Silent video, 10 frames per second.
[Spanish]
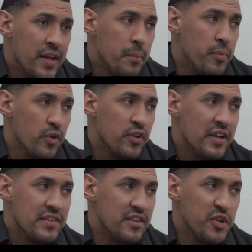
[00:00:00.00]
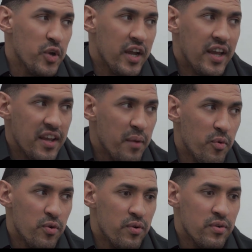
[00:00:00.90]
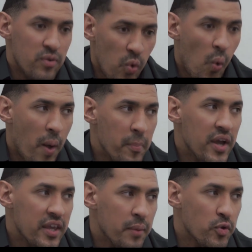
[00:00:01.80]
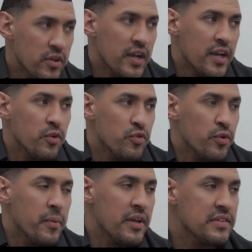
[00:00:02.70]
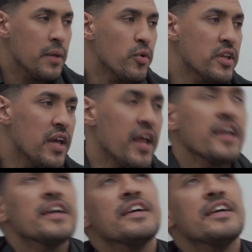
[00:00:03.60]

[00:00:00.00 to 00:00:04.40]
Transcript: Nervioso en el sentido de que queríamos jugar bien y demostrar que nosotros merecíamos estar ahí.